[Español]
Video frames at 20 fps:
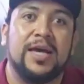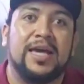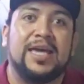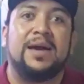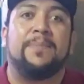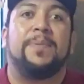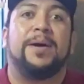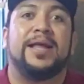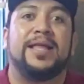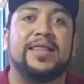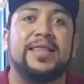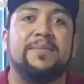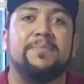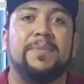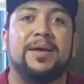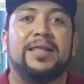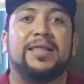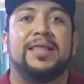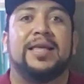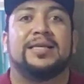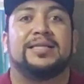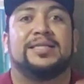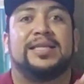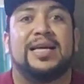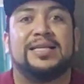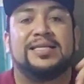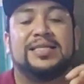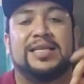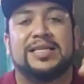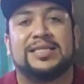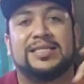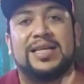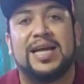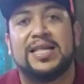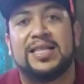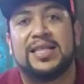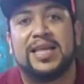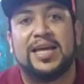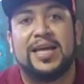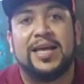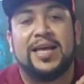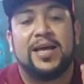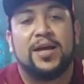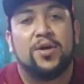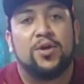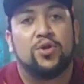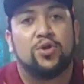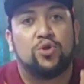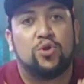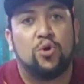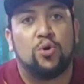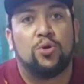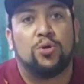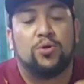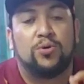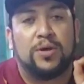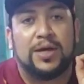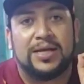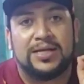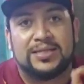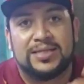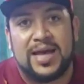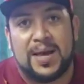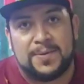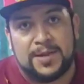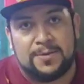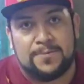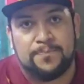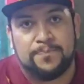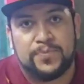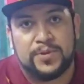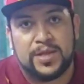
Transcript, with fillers: y aparentemente hasta este instante todo está bien.